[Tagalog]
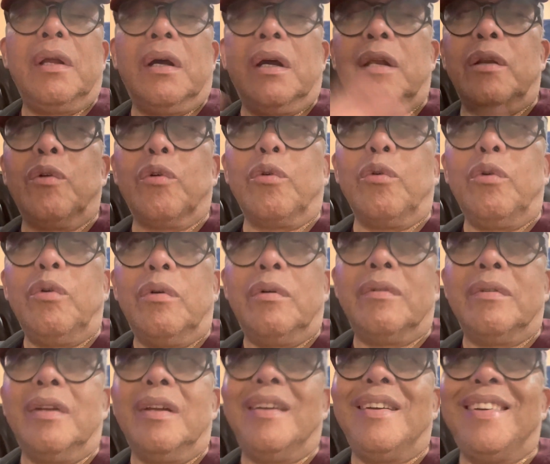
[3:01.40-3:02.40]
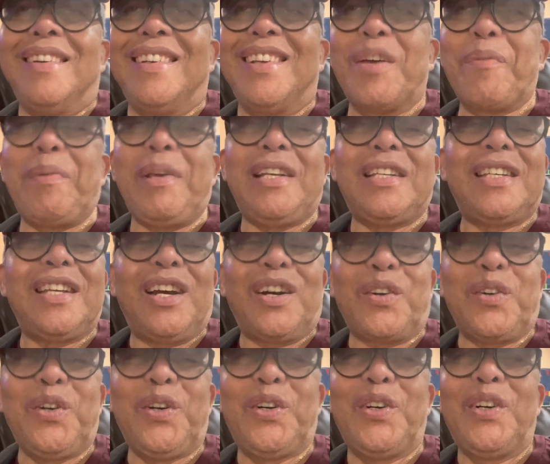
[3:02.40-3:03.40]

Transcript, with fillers: ano ko, nabisi ako.